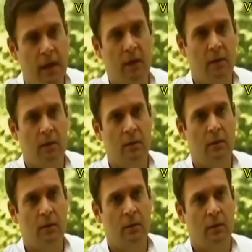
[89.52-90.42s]
भाई
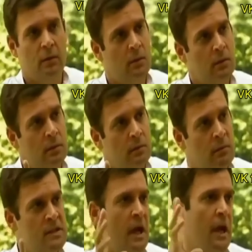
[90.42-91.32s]

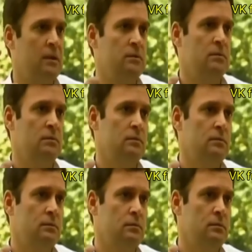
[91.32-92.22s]
मज़ा आया
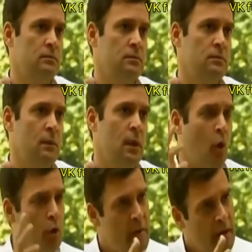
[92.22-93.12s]

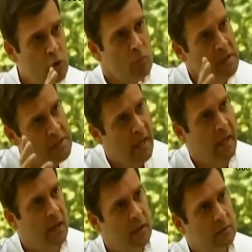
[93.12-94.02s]
और मैं ये जो मज़ा
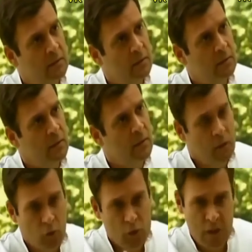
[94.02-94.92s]
है
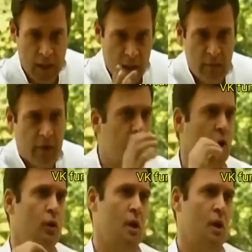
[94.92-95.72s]
हिंदुस्तान के हर व्यक्ति को